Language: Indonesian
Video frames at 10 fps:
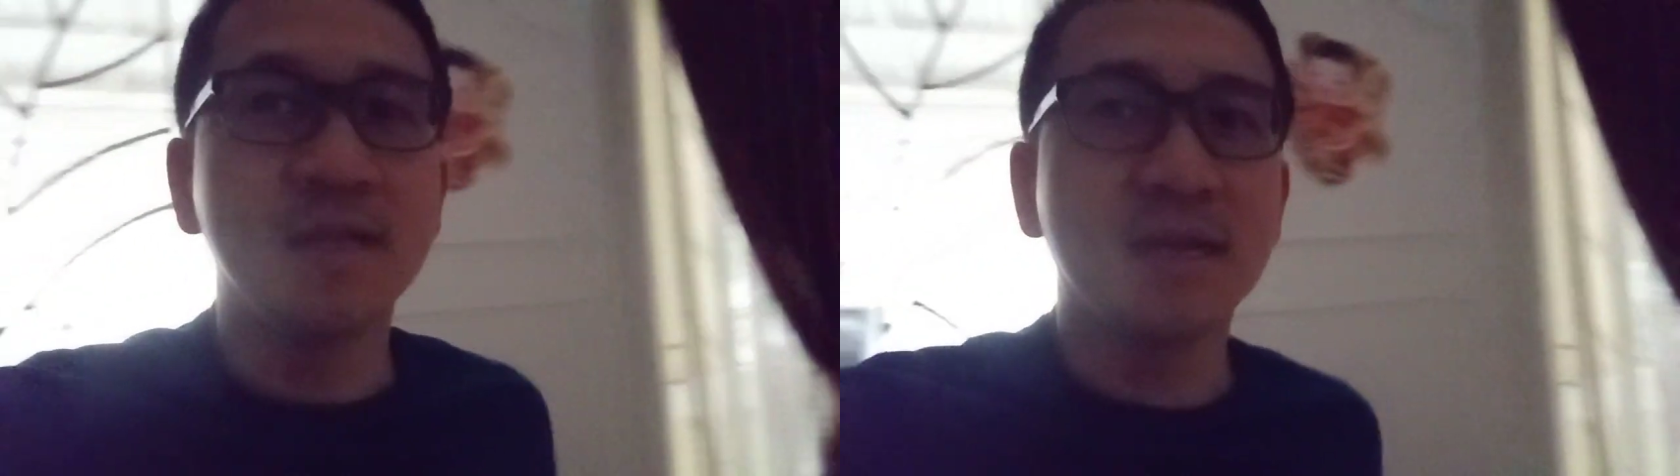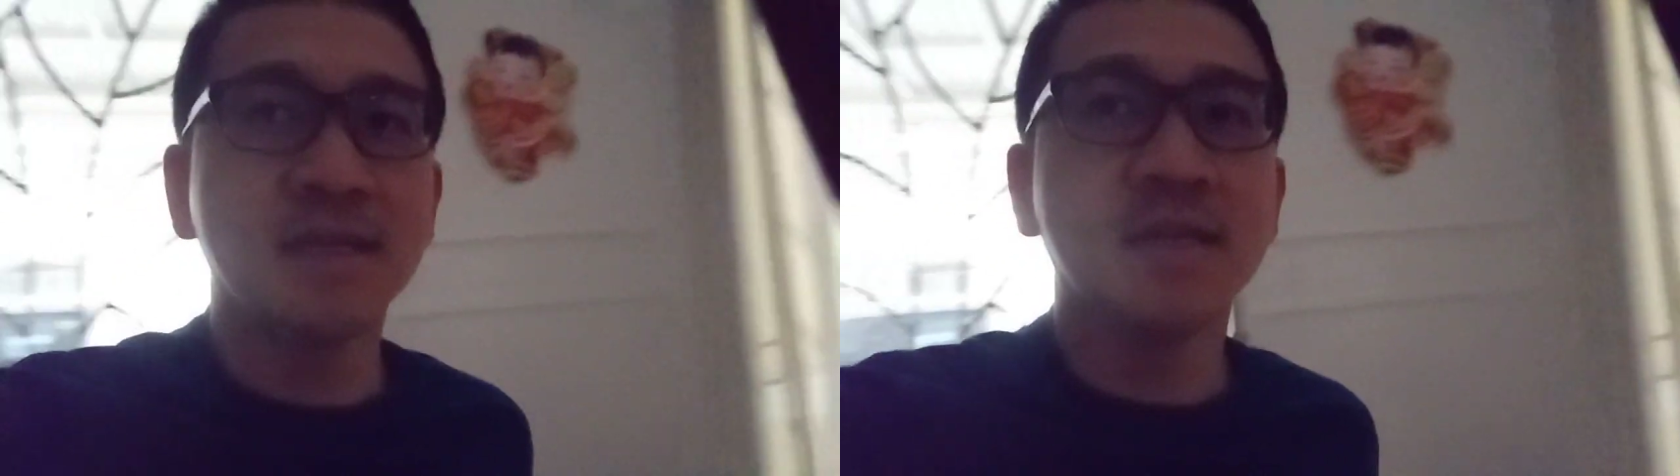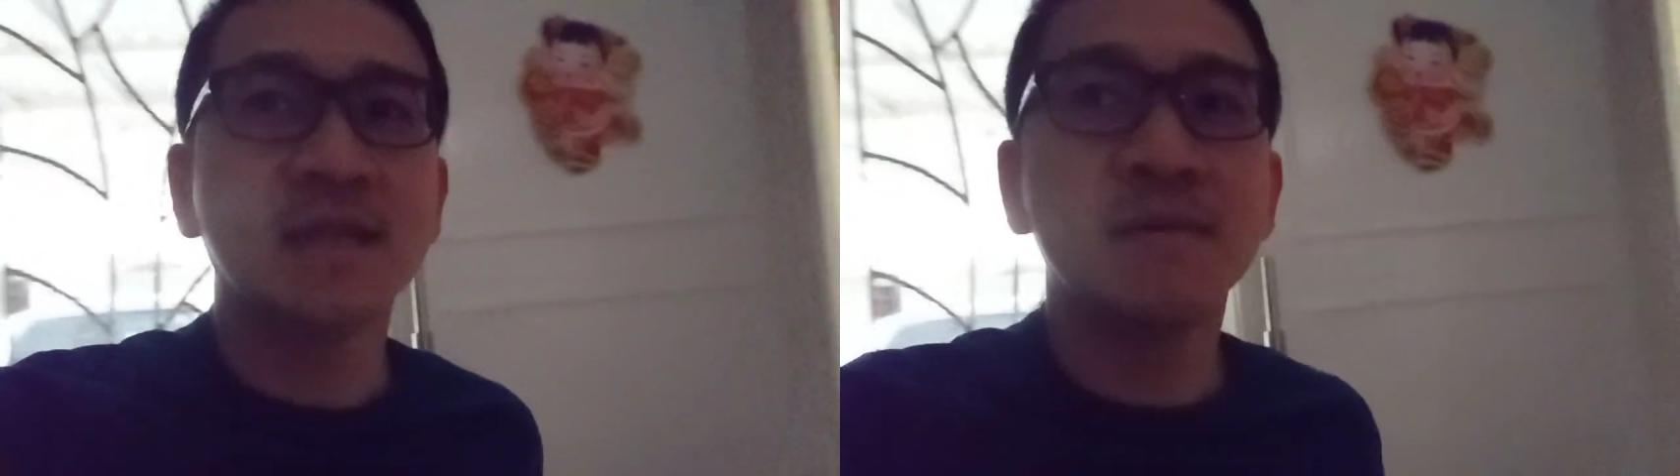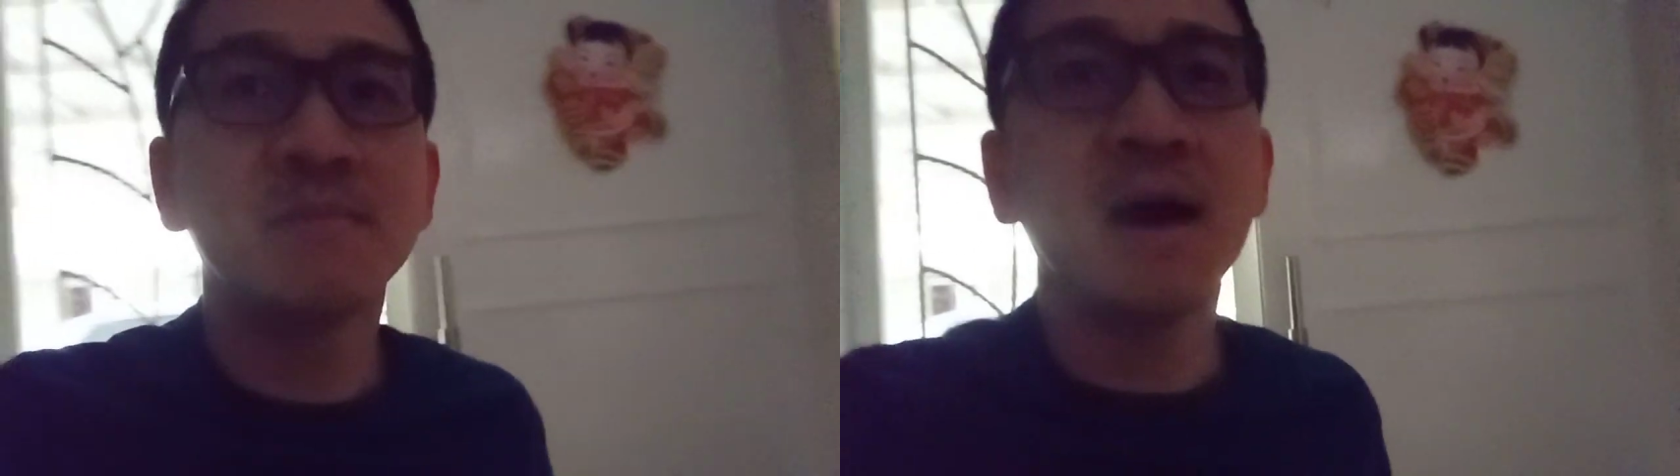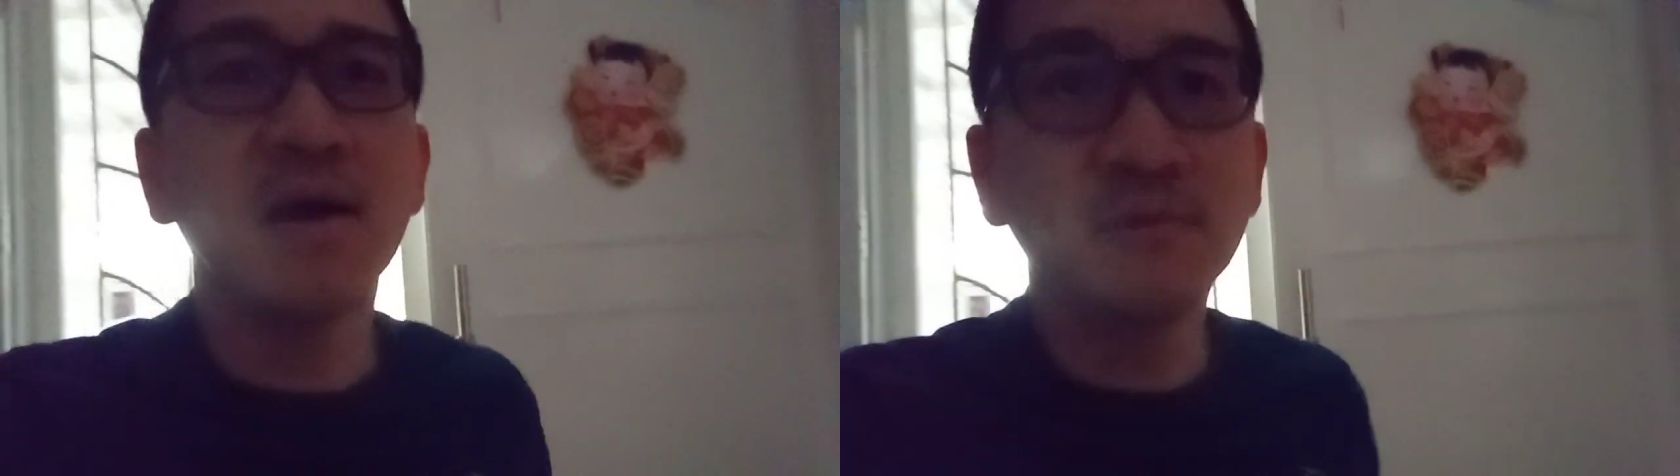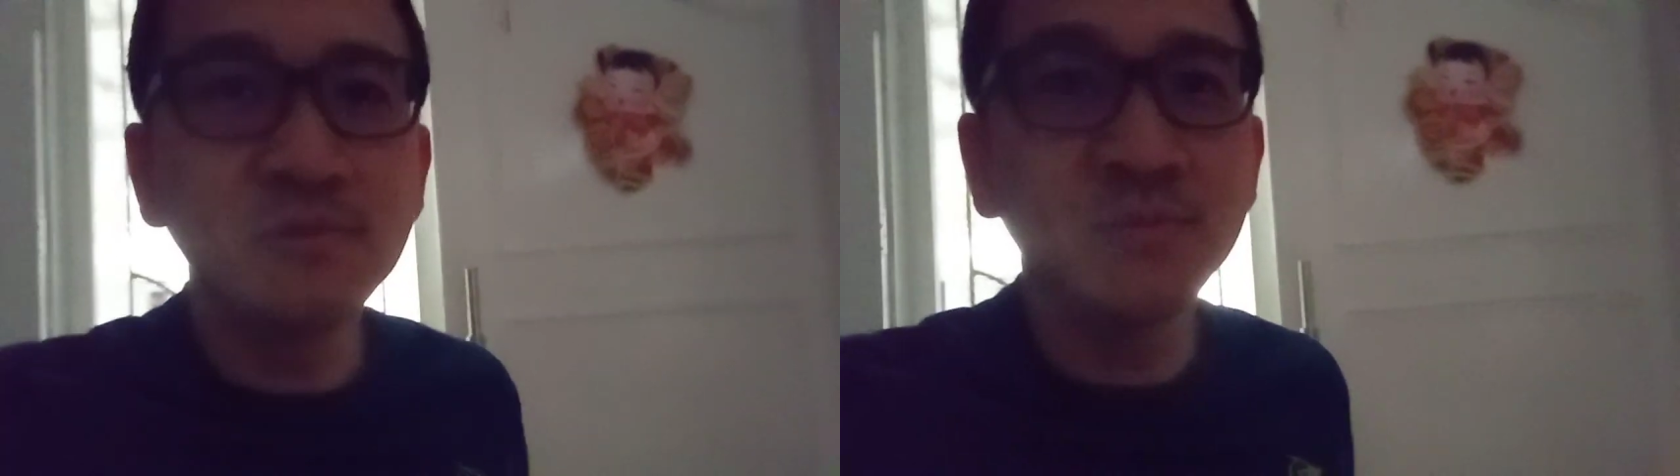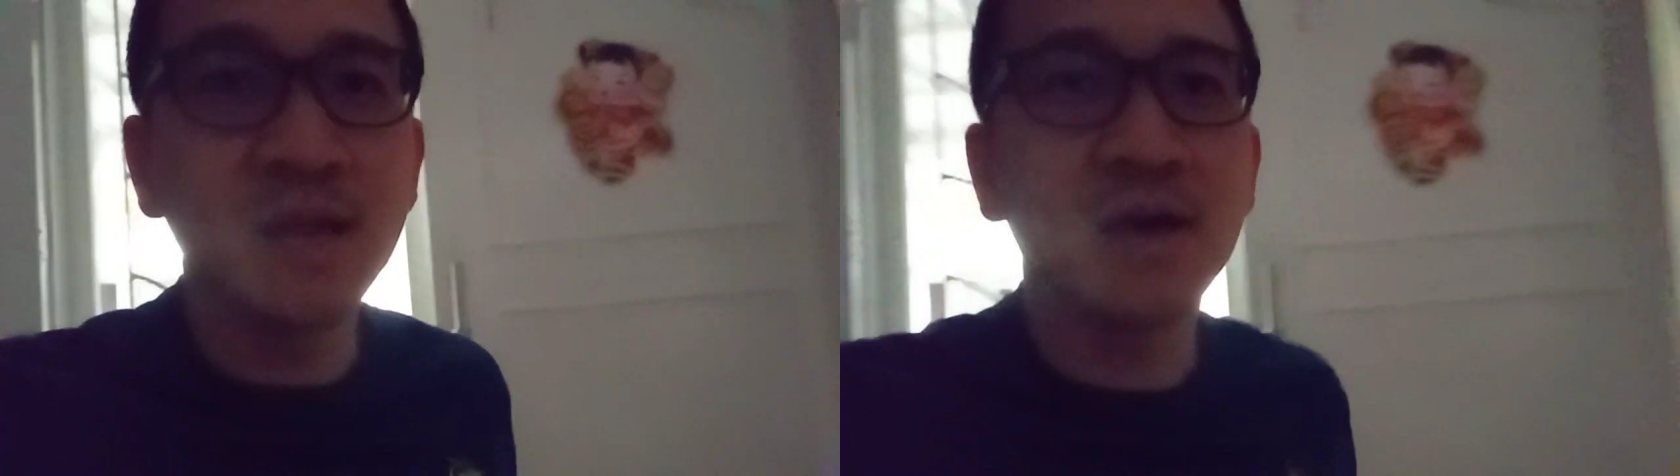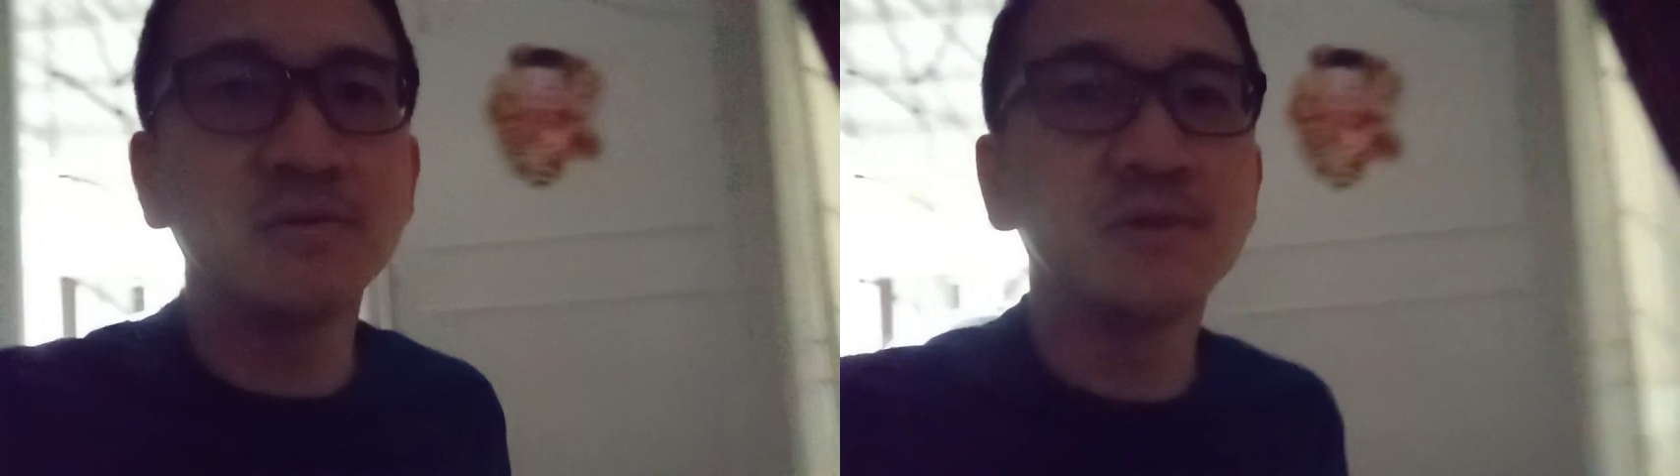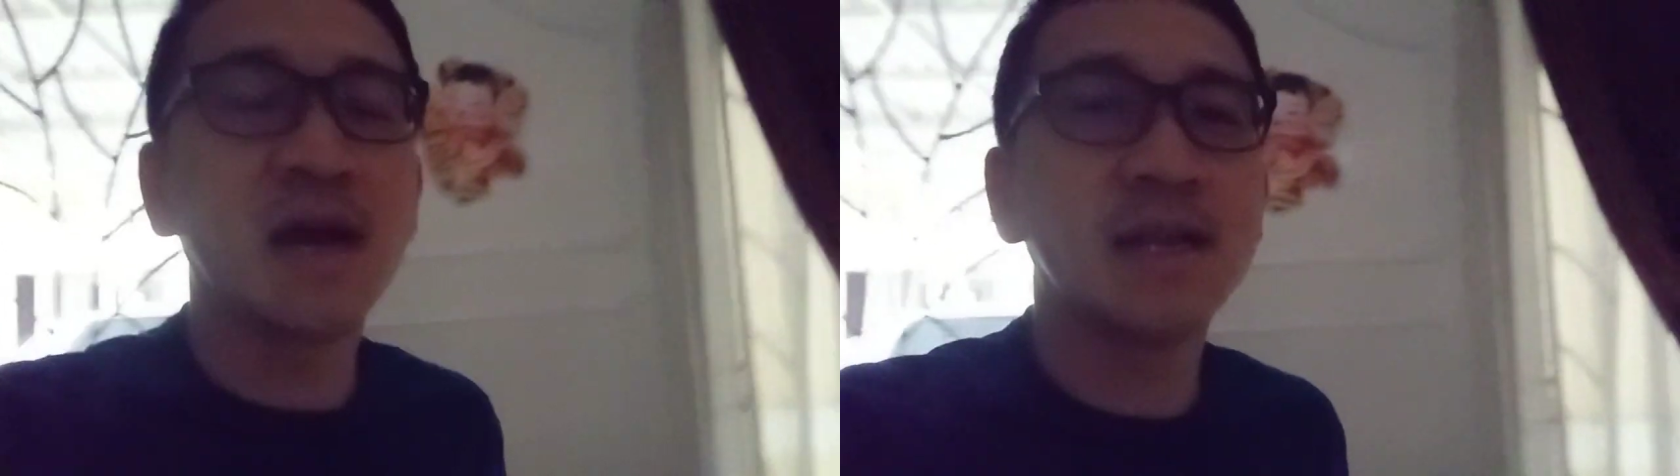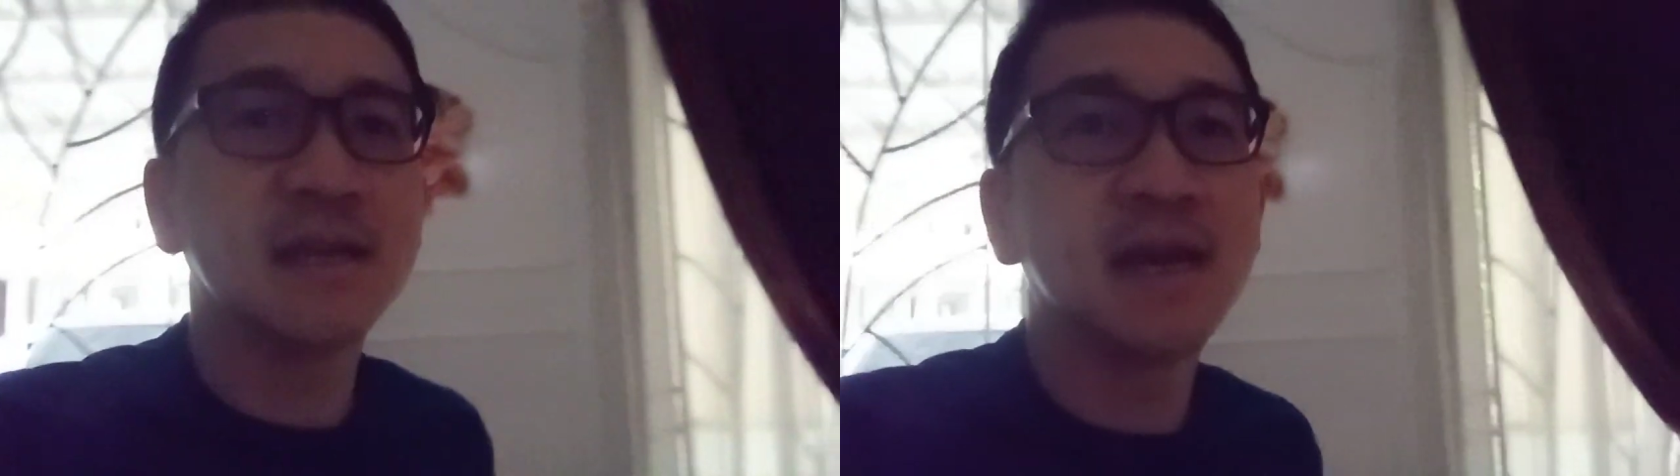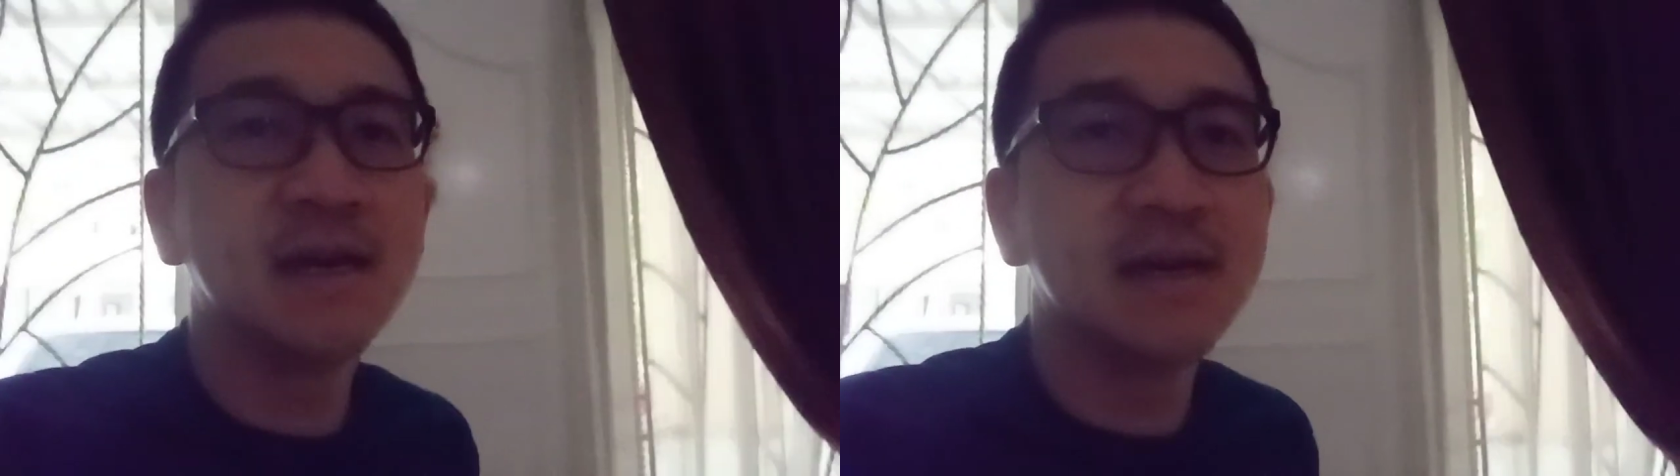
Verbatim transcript: dan kita mau melakukannya.